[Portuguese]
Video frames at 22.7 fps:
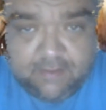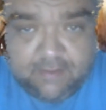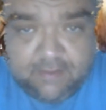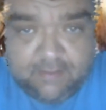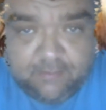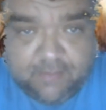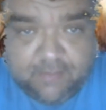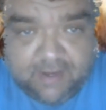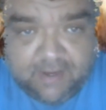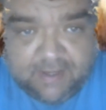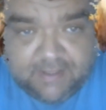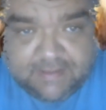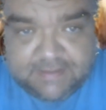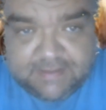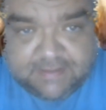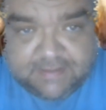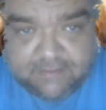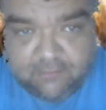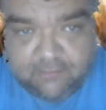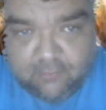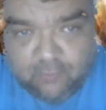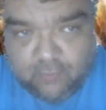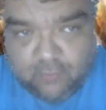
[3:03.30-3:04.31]
o,
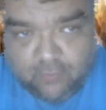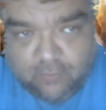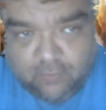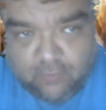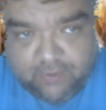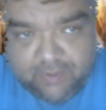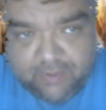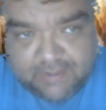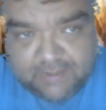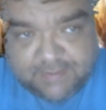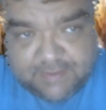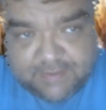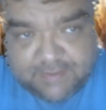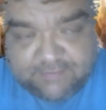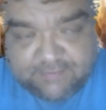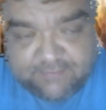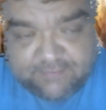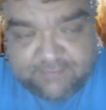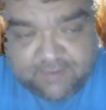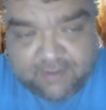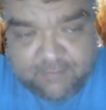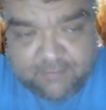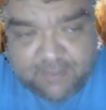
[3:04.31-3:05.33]
especificamente
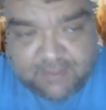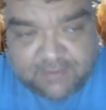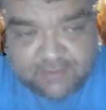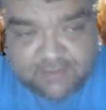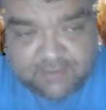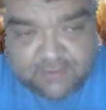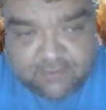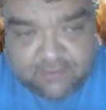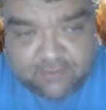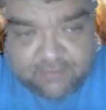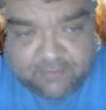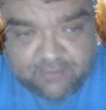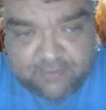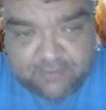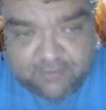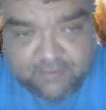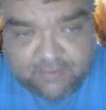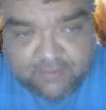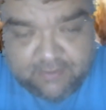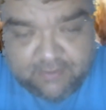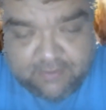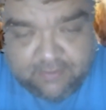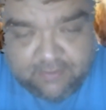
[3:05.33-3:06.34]
sobre
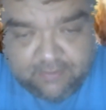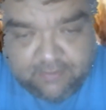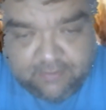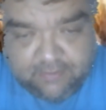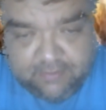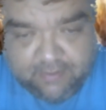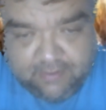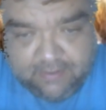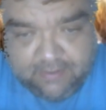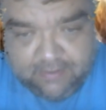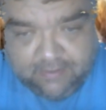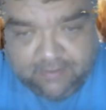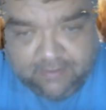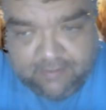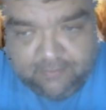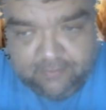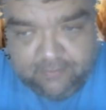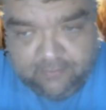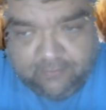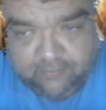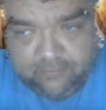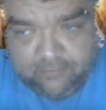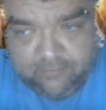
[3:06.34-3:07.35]
é,
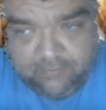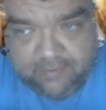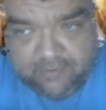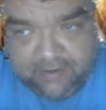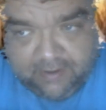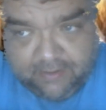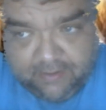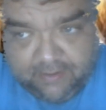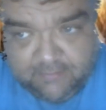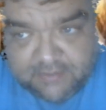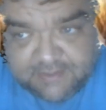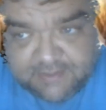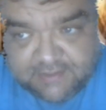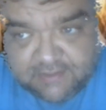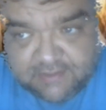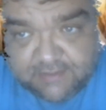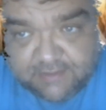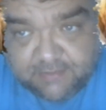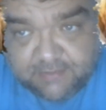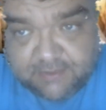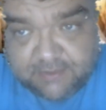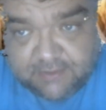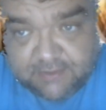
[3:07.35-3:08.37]
Hermes Trismegisto,
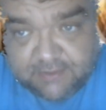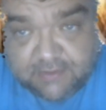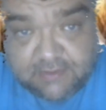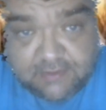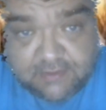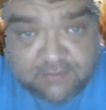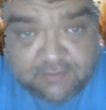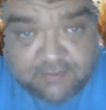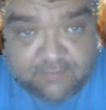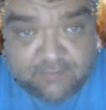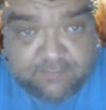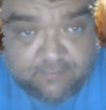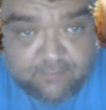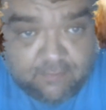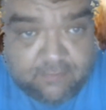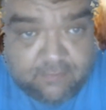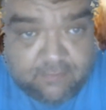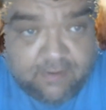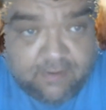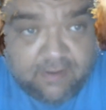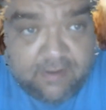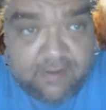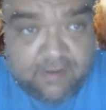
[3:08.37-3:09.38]
foi, é, é
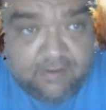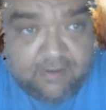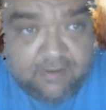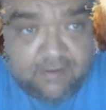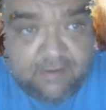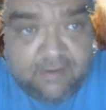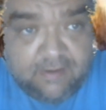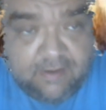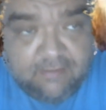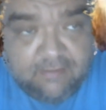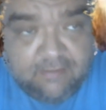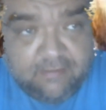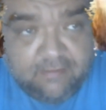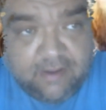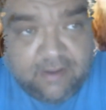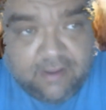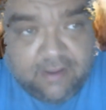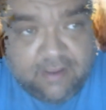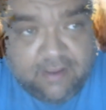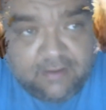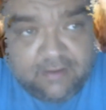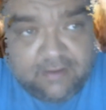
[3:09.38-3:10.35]
era, foi um